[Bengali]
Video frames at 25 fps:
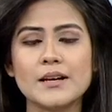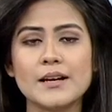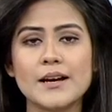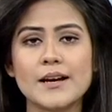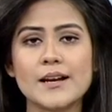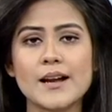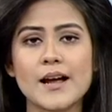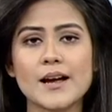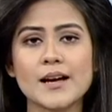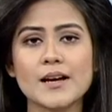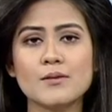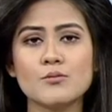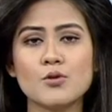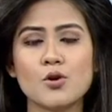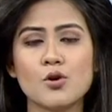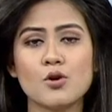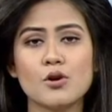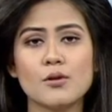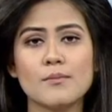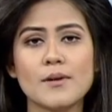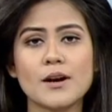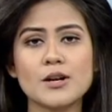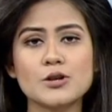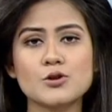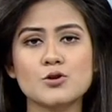এর আগে
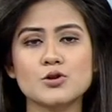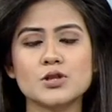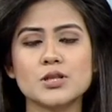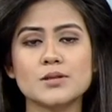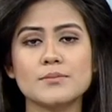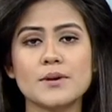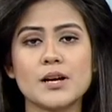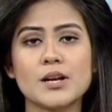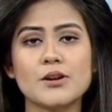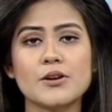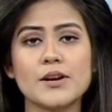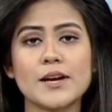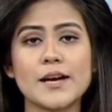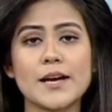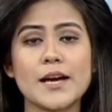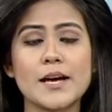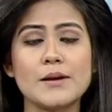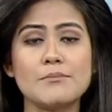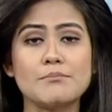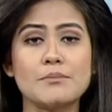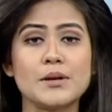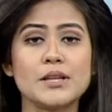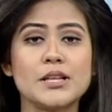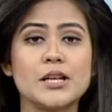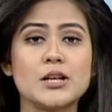মঙ্গলবার সচিবালয়ে
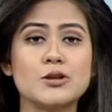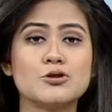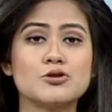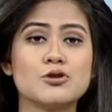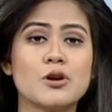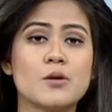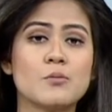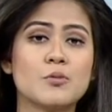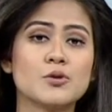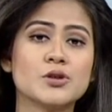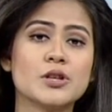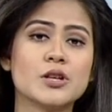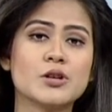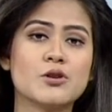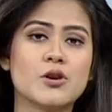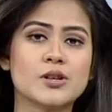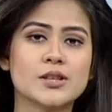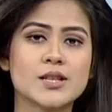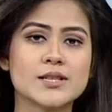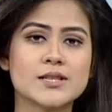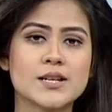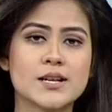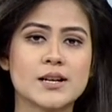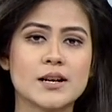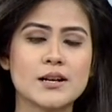এমপিদের শপথের
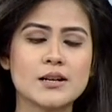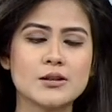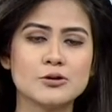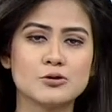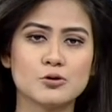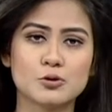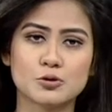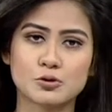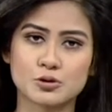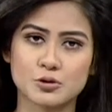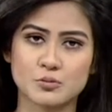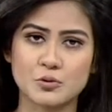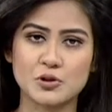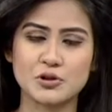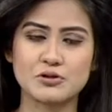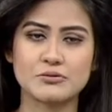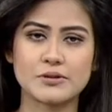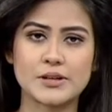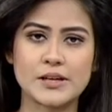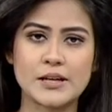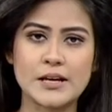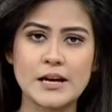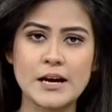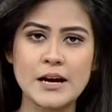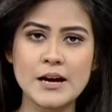কথা জানান
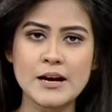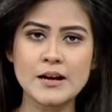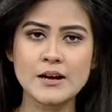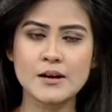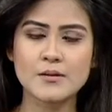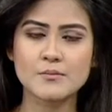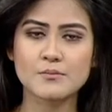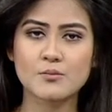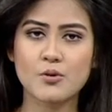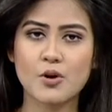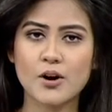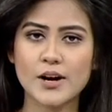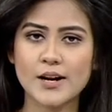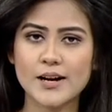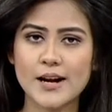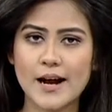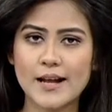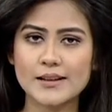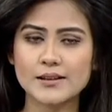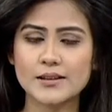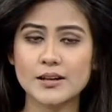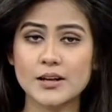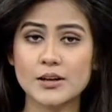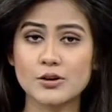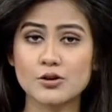তথ্যমন্ত্রী পরে
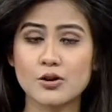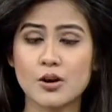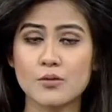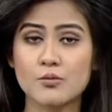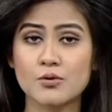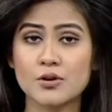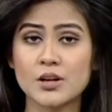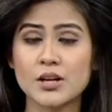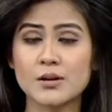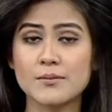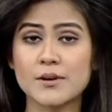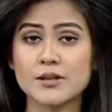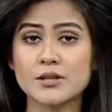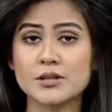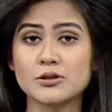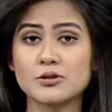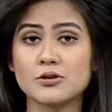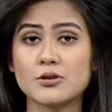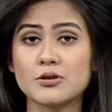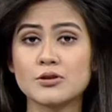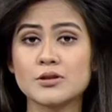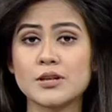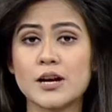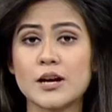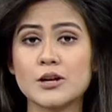রাতেই নবনির্বাচিত
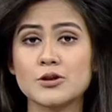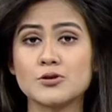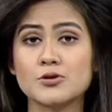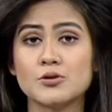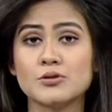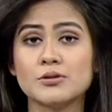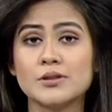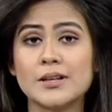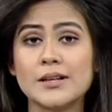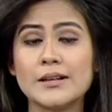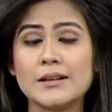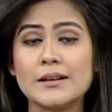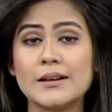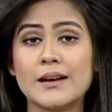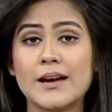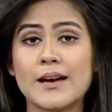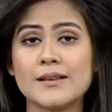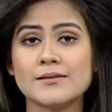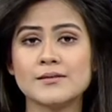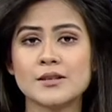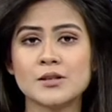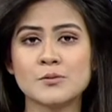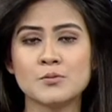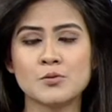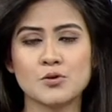সাংসদদের
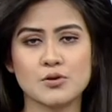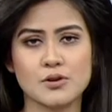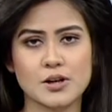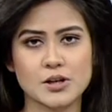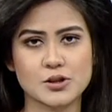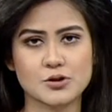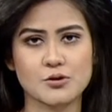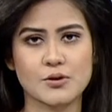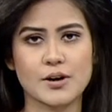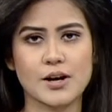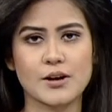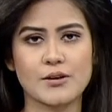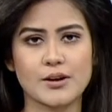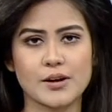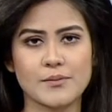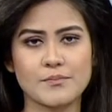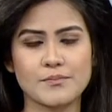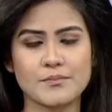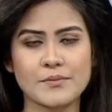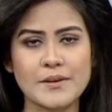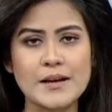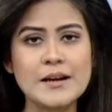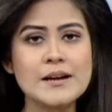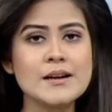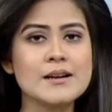গ্যাজেট প্রকাশ করা হয়
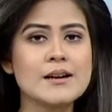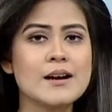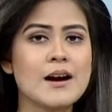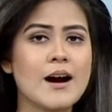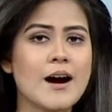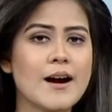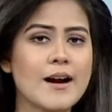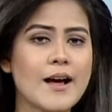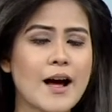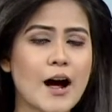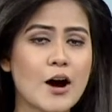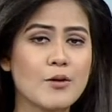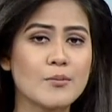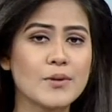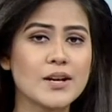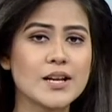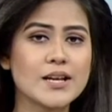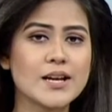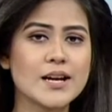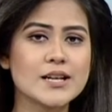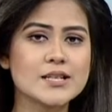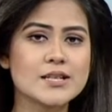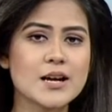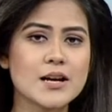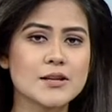আর আওয়ামী
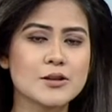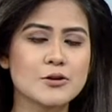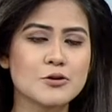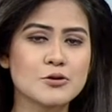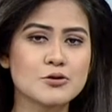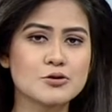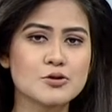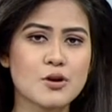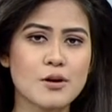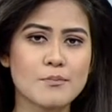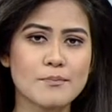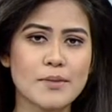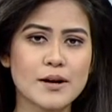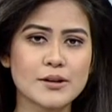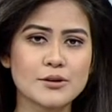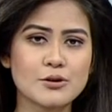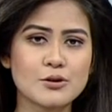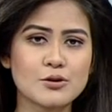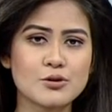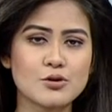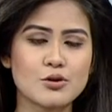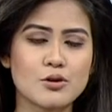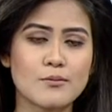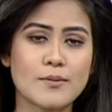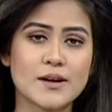লীগের সাধারণ
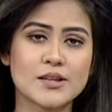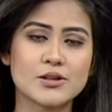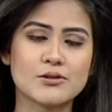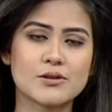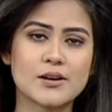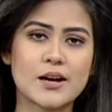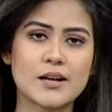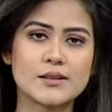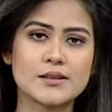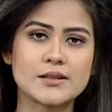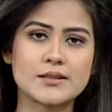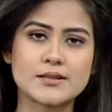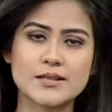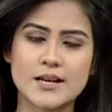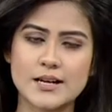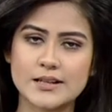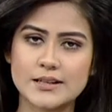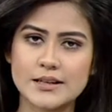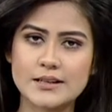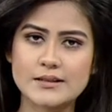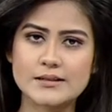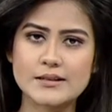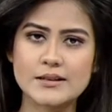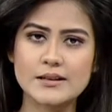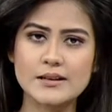সম্পাদক ওবায়দুল কাদের
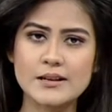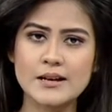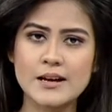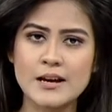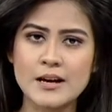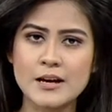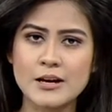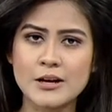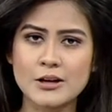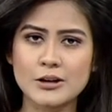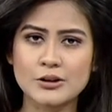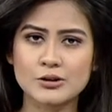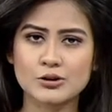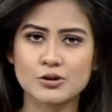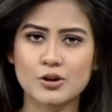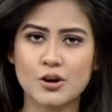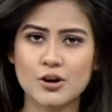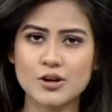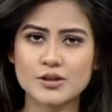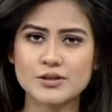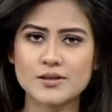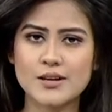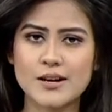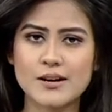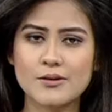জানিয়েছেন
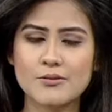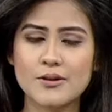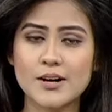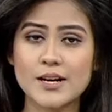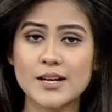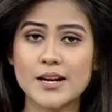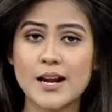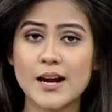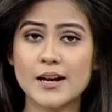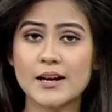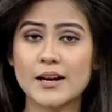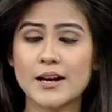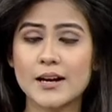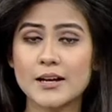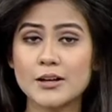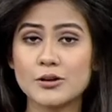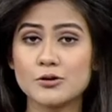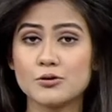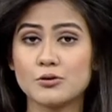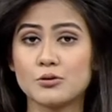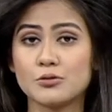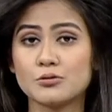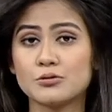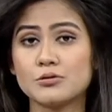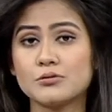দশ জানুয়ারির আগেই
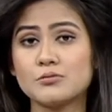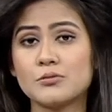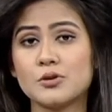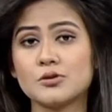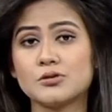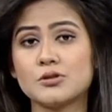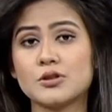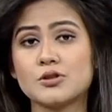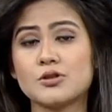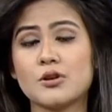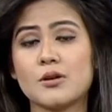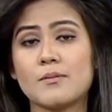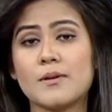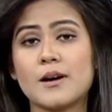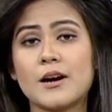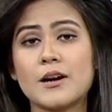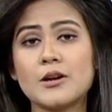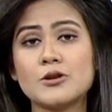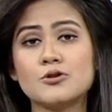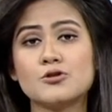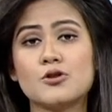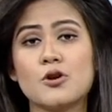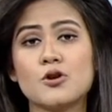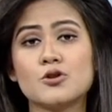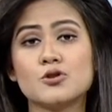নতুন মন্ত্রিসভার
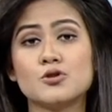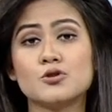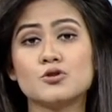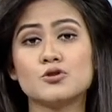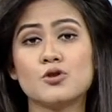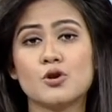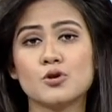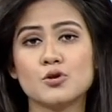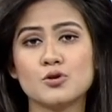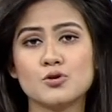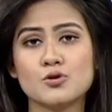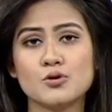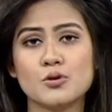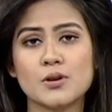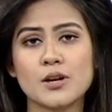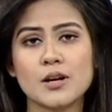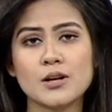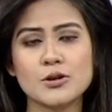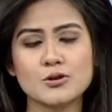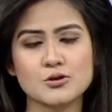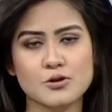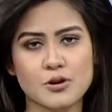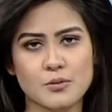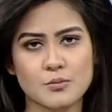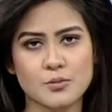সংসদ সদস্যরা
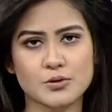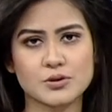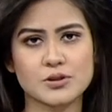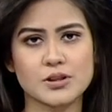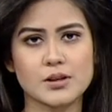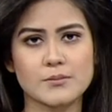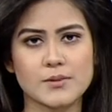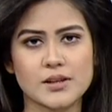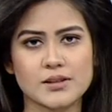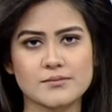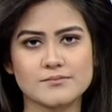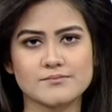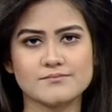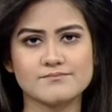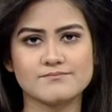শপথ নেবেন